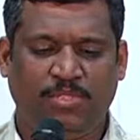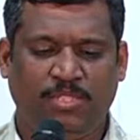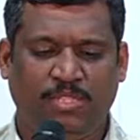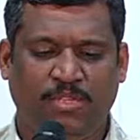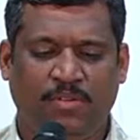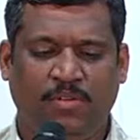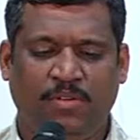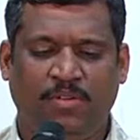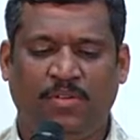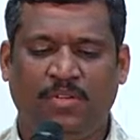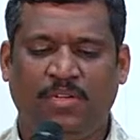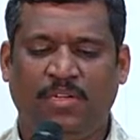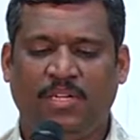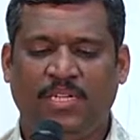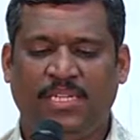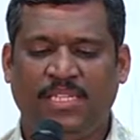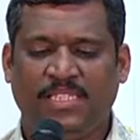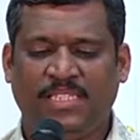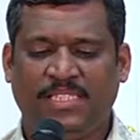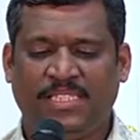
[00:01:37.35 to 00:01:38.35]
ஜீரோ
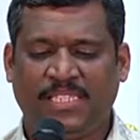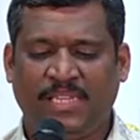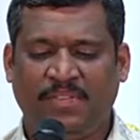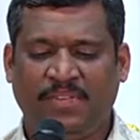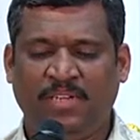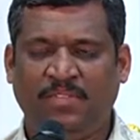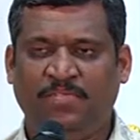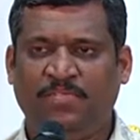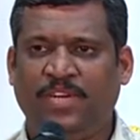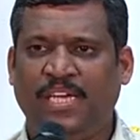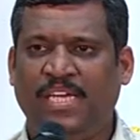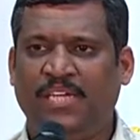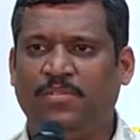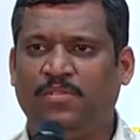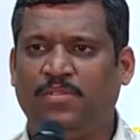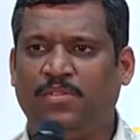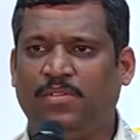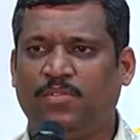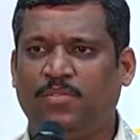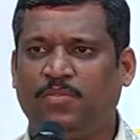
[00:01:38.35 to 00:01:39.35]
செவன் ஃபைவ்
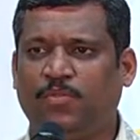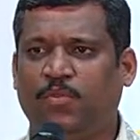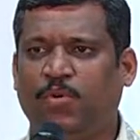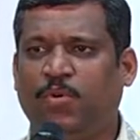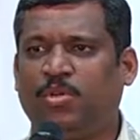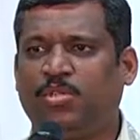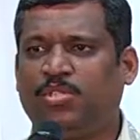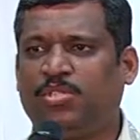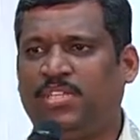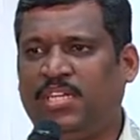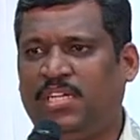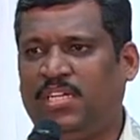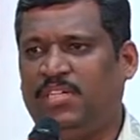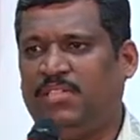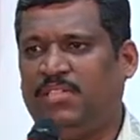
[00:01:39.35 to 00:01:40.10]
ஃபோர் த்ரீ